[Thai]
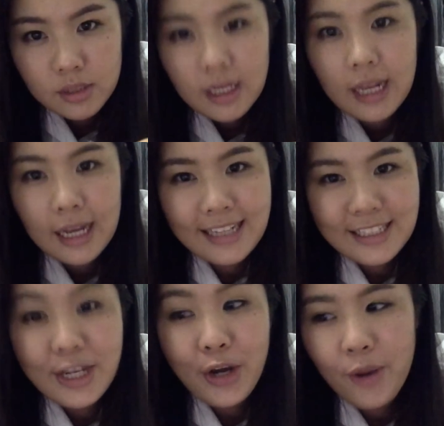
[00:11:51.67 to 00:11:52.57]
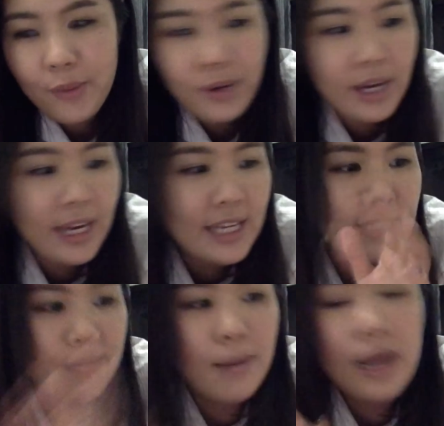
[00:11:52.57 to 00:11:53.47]
นั่นแหละค่ะชอบโอเคเลย
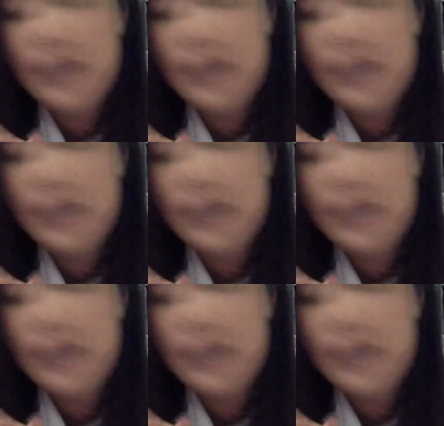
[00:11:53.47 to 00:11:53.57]
ซื้อมา